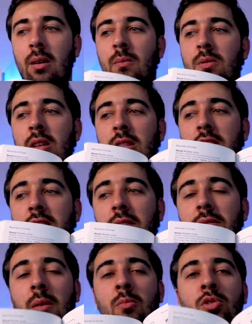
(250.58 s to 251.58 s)
Portanto, este
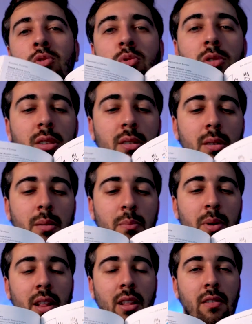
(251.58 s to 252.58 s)
livro é muito útil
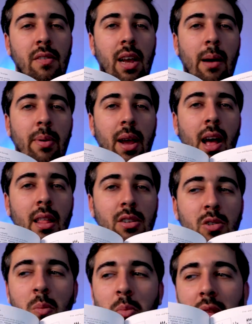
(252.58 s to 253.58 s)
para identificar
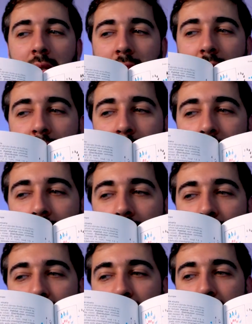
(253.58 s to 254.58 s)
pegadas, como podem ver aqui as
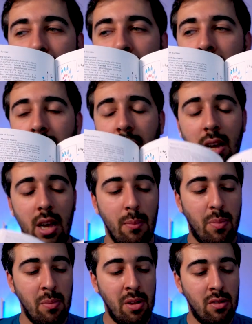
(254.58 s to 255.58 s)
pegadas dos ratinhos,
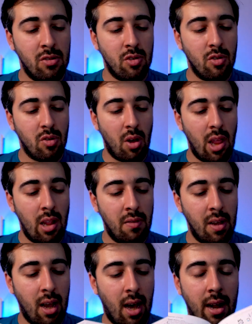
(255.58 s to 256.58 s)
permite-nos não só
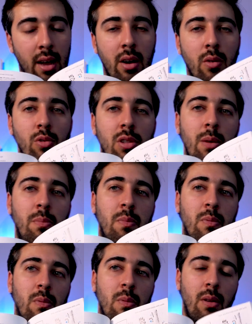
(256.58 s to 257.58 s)
identificar o tipo
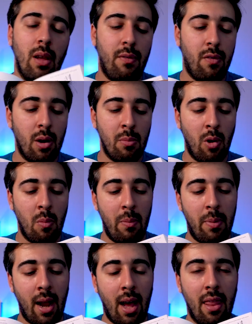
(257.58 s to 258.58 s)
e a forma como a
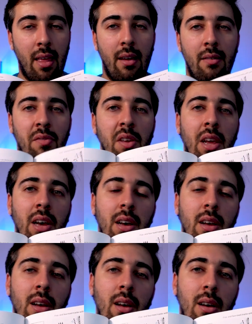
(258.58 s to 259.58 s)
pegada fica
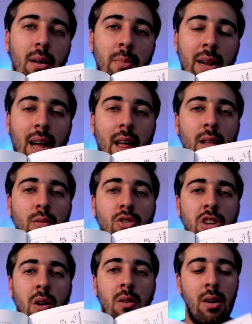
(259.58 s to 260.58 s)
uh, marcada no
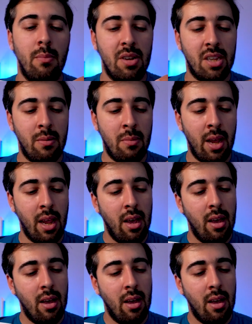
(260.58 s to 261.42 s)
chão, mas também